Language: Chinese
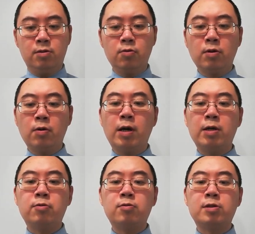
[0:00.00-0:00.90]
主的话
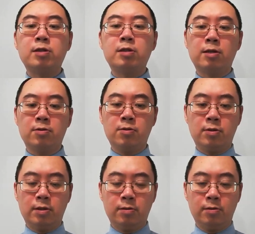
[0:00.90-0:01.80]
语是这样说
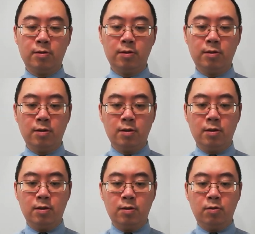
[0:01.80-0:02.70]

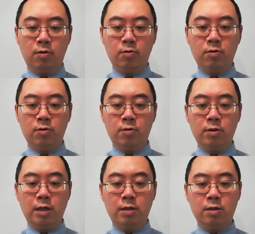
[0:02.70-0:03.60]
的：“倘若
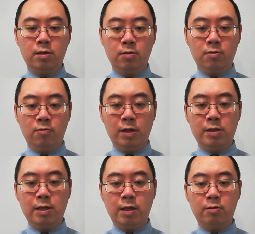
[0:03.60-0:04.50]
人为
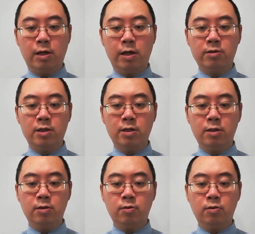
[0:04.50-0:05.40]
照良
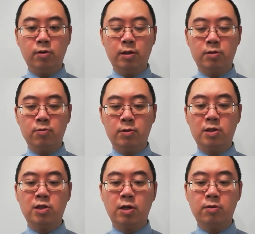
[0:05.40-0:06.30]
心对得住
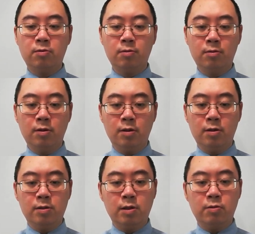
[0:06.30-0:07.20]
神，
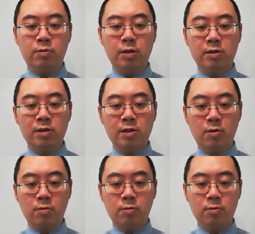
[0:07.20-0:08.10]
就忍
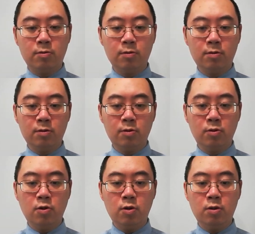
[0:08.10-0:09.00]
受
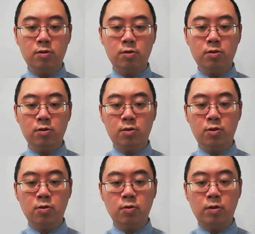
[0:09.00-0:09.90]
冤
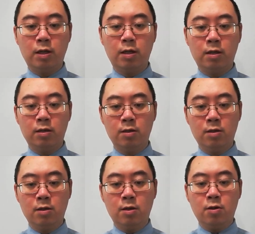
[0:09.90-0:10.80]
屈的
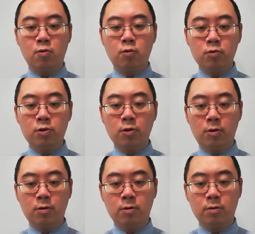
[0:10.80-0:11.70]
苦楚，